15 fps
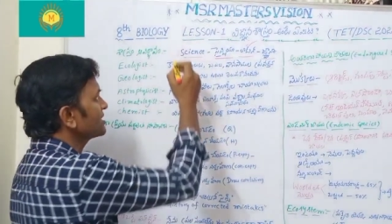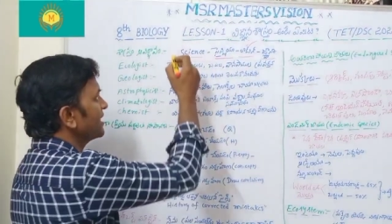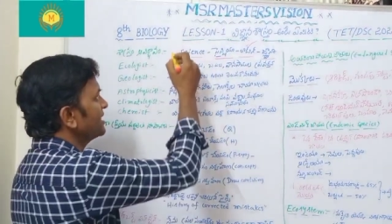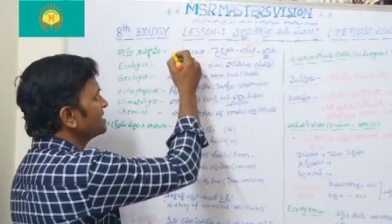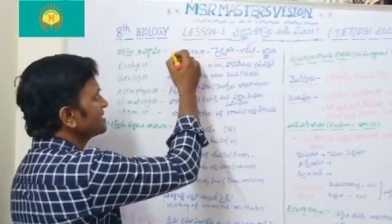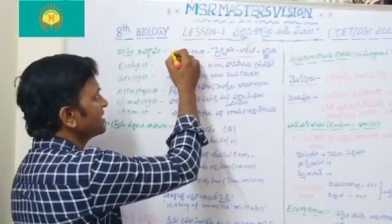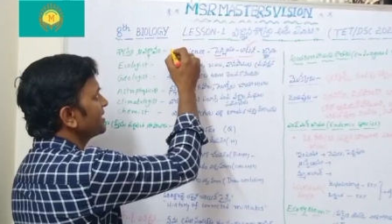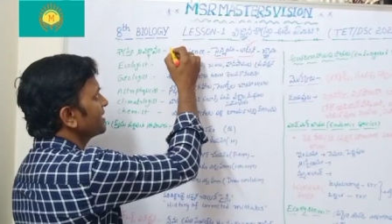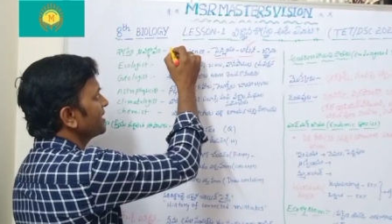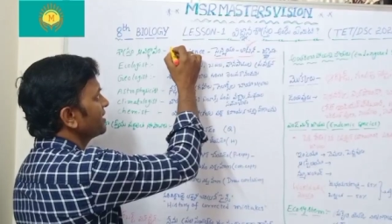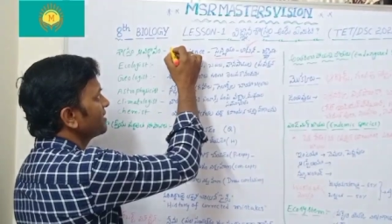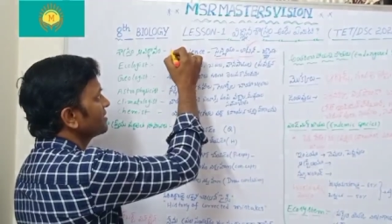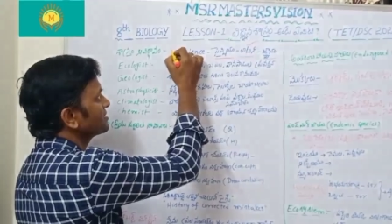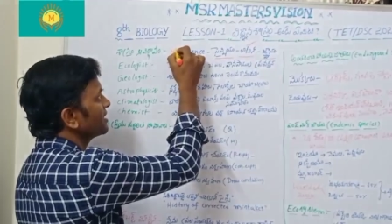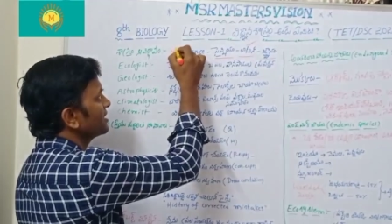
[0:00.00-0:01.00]
సైన్స్ అంటే
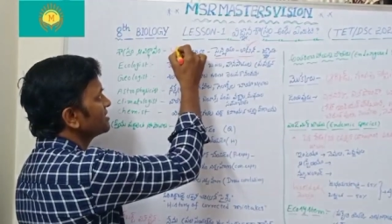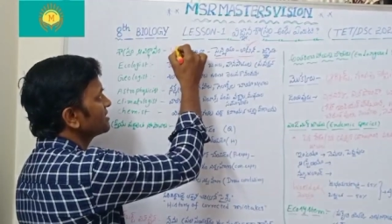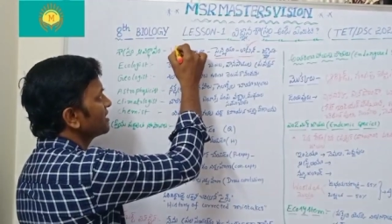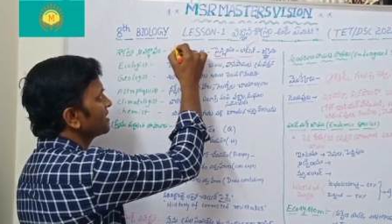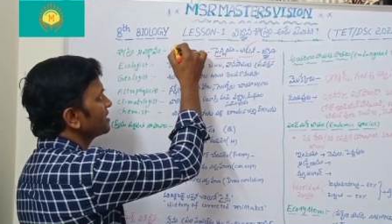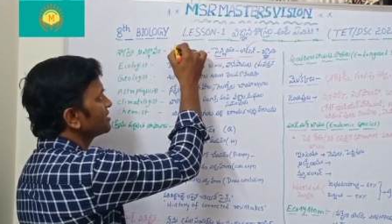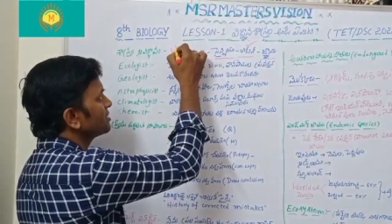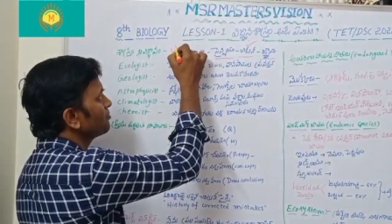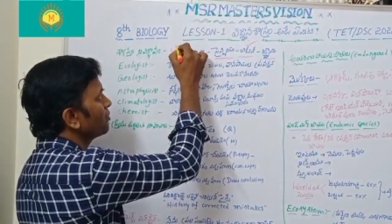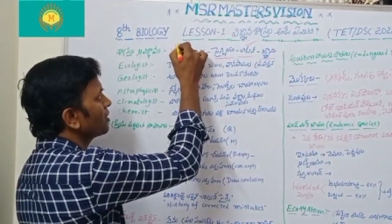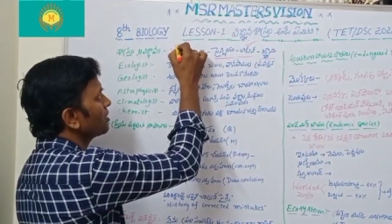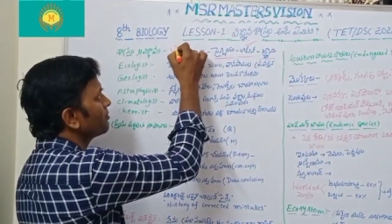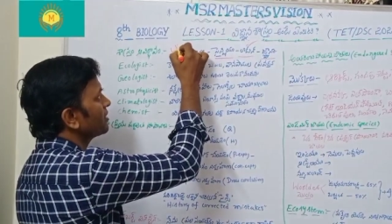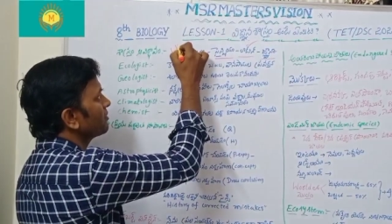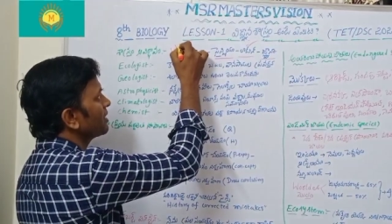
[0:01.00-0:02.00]
సైన్స్ అంటే
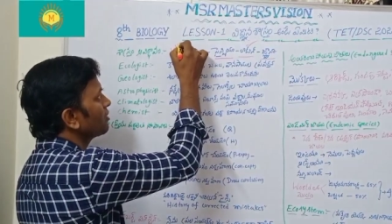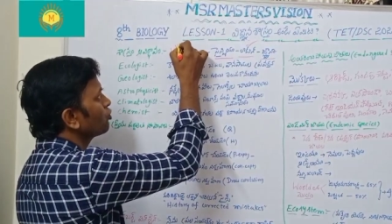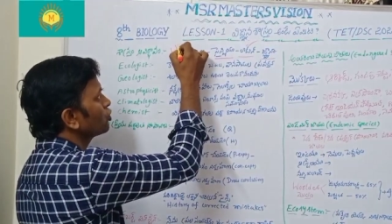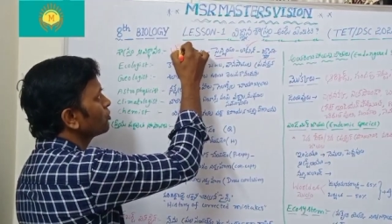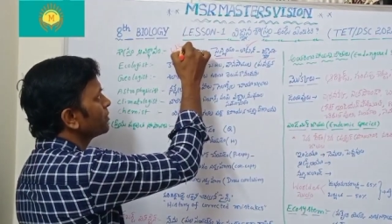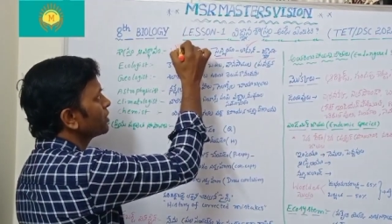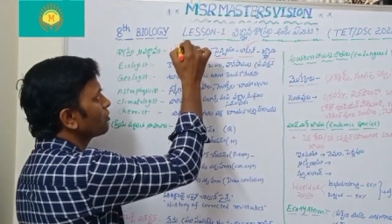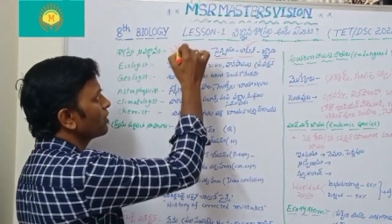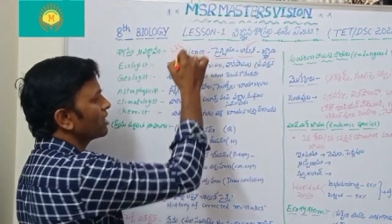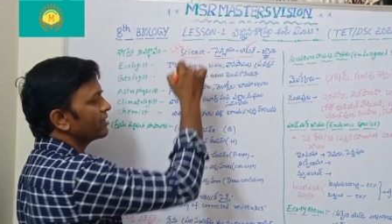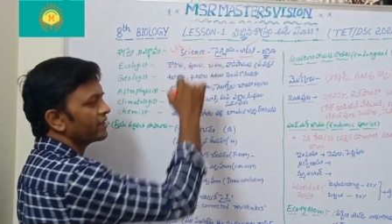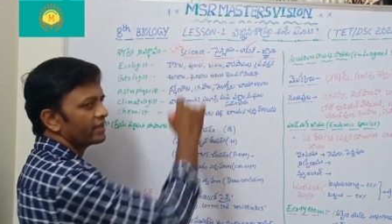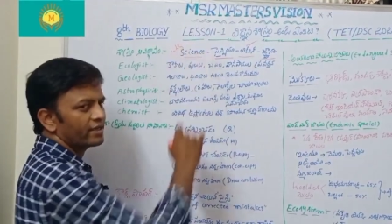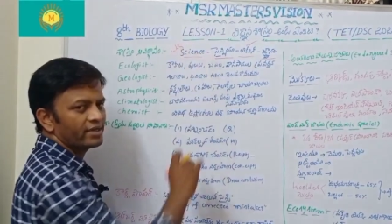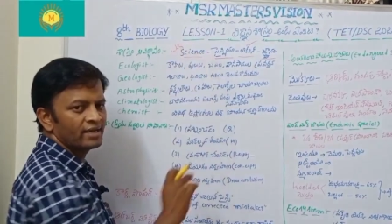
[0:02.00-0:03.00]
సింపుల్గా మనం ఎలా
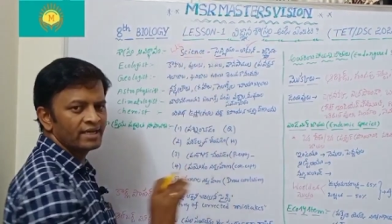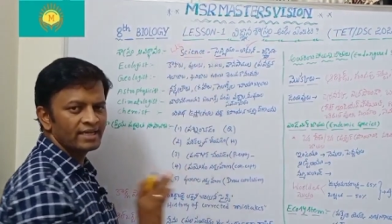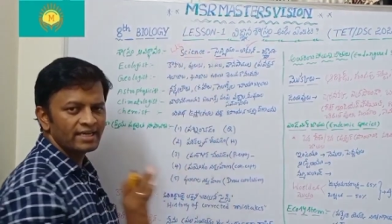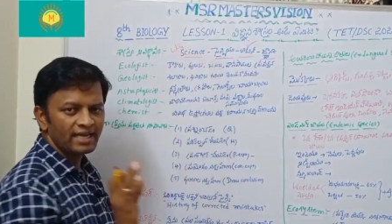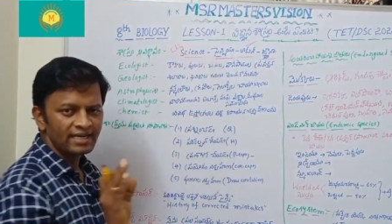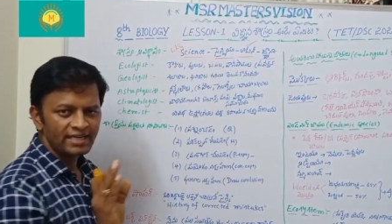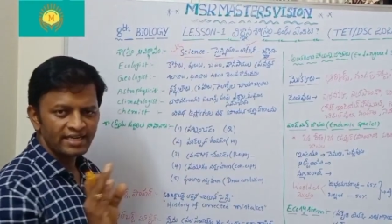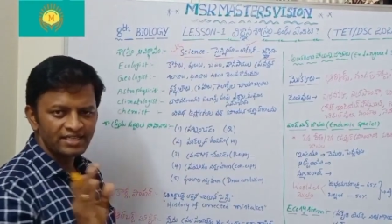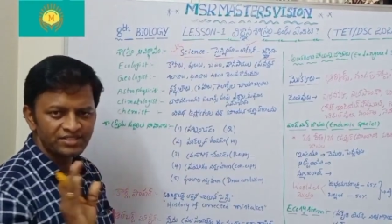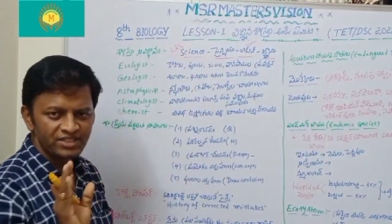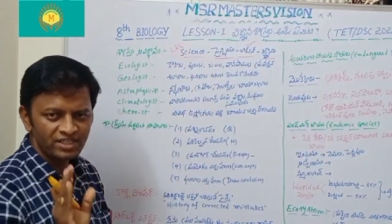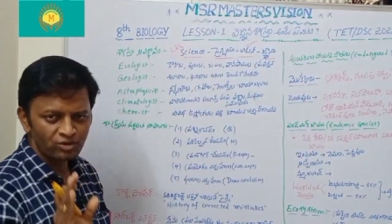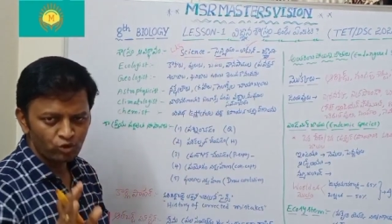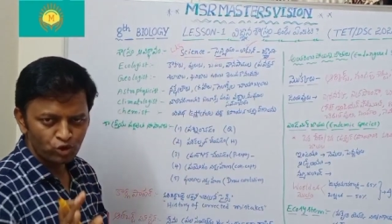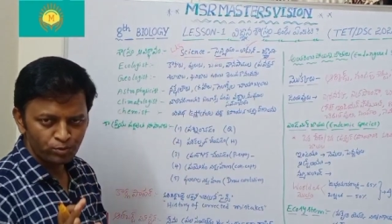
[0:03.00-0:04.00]
గుర్తుపెట్టుకోవాలంటే ఎల్కేజీ
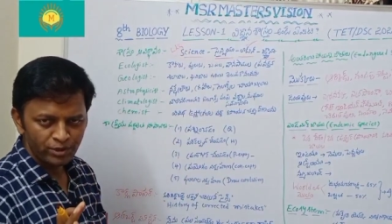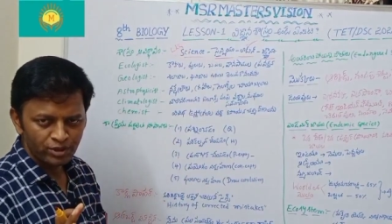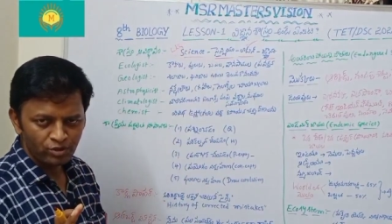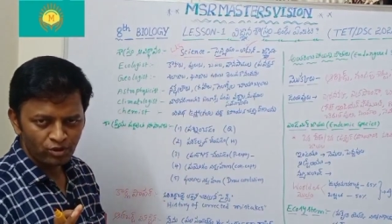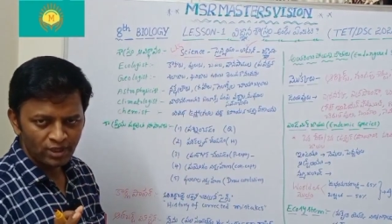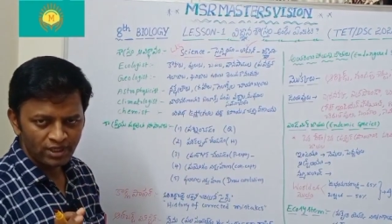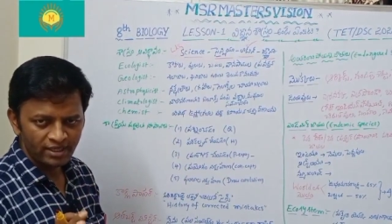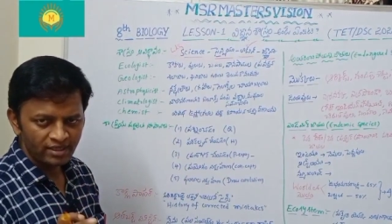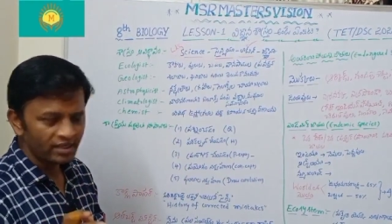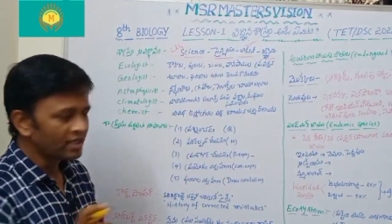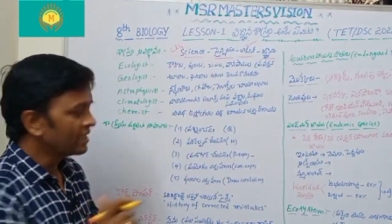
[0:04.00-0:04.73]
అని గుర్తుపెట్టుకోవాలి